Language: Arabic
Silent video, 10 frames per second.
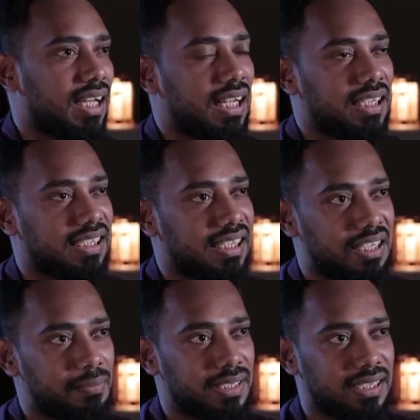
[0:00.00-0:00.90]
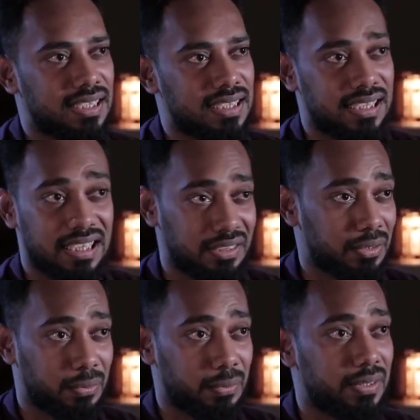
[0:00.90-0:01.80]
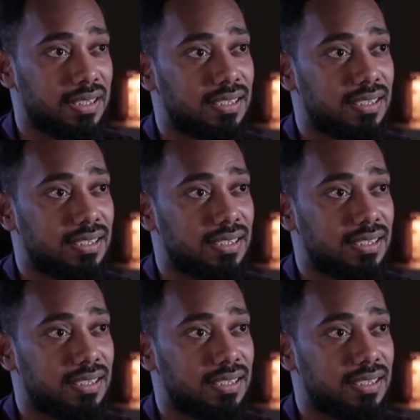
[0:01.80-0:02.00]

حاليا أعمل على صناعة العود